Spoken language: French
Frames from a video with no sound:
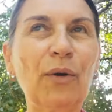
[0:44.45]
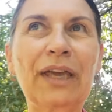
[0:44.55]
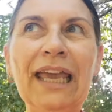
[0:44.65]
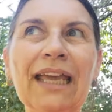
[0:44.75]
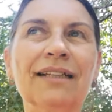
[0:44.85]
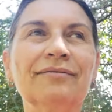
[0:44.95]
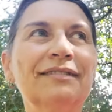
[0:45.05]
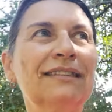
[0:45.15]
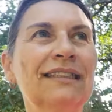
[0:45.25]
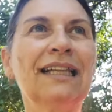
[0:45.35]
Ok,
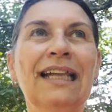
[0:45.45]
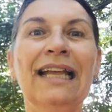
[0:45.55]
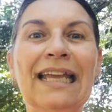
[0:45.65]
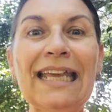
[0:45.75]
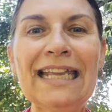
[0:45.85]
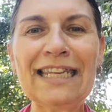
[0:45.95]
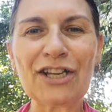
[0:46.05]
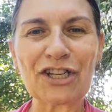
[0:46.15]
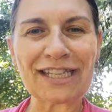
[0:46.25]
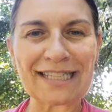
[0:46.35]
il n'y
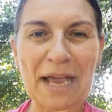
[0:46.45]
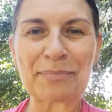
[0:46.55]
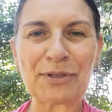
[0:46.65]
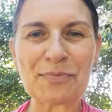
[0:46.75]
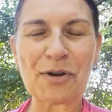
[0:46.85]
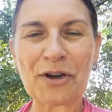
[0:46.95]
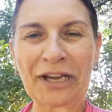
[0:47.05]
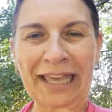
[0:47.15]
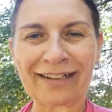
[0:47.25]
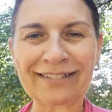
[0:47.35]
connaissait absolument
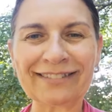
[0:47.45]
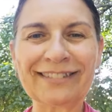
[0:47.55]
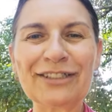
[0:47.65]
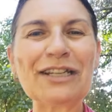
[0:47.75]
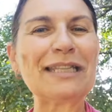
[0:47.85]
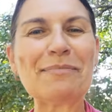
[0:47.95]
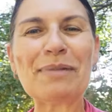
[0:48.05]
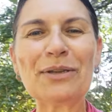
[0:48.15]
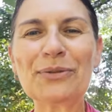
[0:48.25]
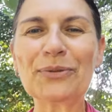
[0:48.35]
rien, ce n'était
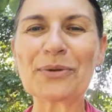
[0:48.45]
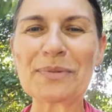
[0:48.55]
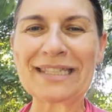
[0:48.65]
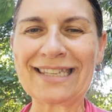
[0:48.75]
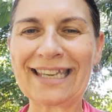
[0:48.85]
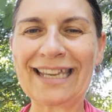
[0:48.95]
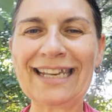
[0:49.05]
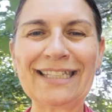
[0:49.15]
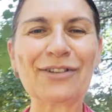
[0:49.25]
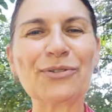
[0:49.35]
pas du tout son métier, il
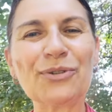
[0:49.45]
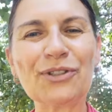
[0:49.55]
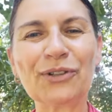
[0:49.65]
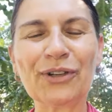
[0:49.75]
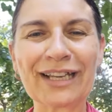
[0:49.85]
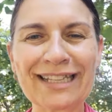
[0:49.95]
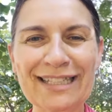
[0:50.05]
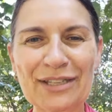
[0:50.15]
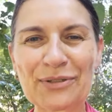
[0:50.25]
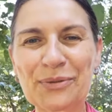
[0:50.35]
était consultant en
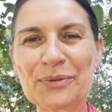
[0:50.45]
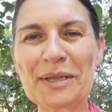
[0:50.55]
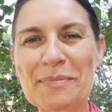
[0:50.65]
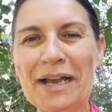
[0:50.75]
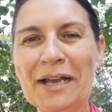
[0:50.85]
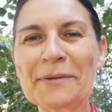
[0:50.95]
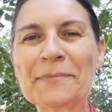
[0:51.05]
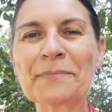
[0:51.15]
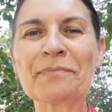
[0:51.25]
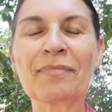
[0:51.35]
organisation au départ.
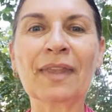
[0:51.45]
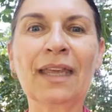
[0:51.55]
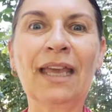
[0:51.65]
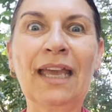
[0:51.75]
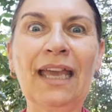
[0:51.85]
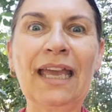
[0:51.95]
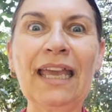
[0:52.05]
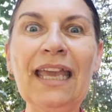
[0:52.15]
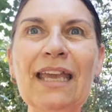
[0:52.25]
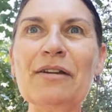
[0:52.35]

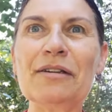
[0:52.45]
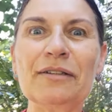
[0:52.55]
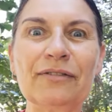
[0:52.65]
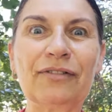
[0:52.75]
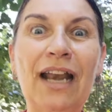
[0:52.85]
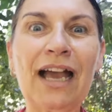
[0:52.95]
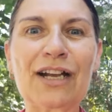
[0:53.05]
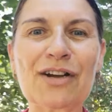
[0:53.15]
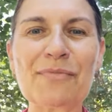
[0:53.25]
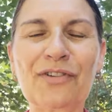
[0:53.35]
Et euh, voilà,
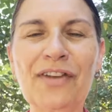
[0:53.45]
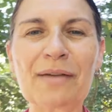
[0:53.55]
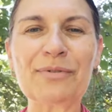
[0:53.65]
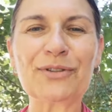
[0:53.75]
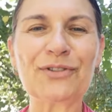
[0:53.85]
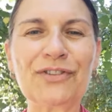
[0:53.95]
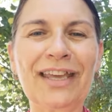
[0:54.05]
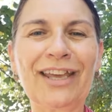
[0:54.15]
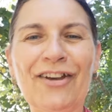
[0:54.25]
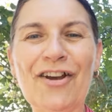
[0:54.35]
comment faire pour
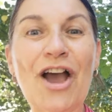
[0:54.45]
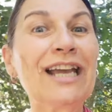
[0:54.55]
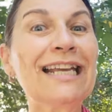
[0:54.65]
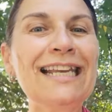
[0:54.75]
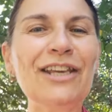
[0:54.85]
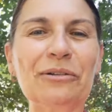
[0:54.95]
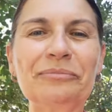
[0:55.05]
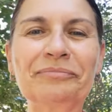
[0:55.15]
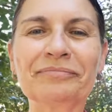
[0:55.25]
trouver euh, un client.